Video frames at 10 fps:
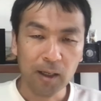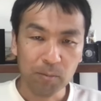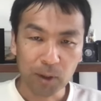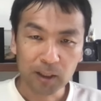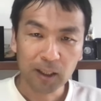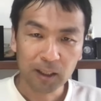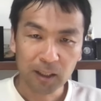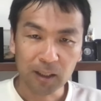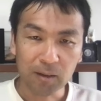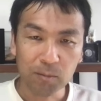まさ
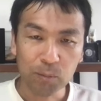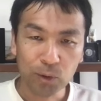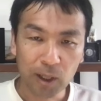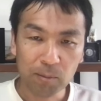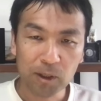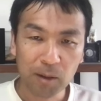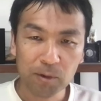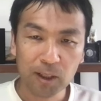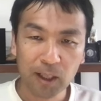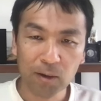に
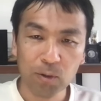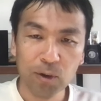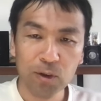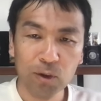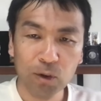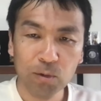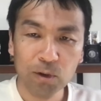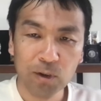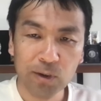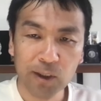プレミアムレアコインと呼ぶ
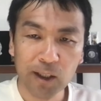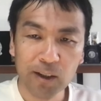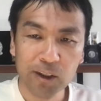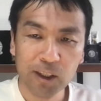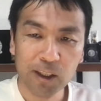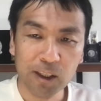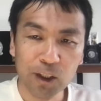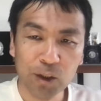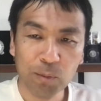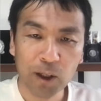のにふさわしい
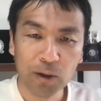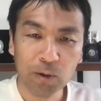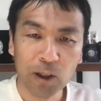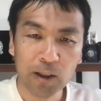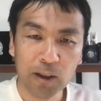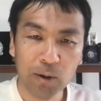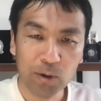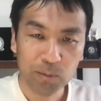1枚となっており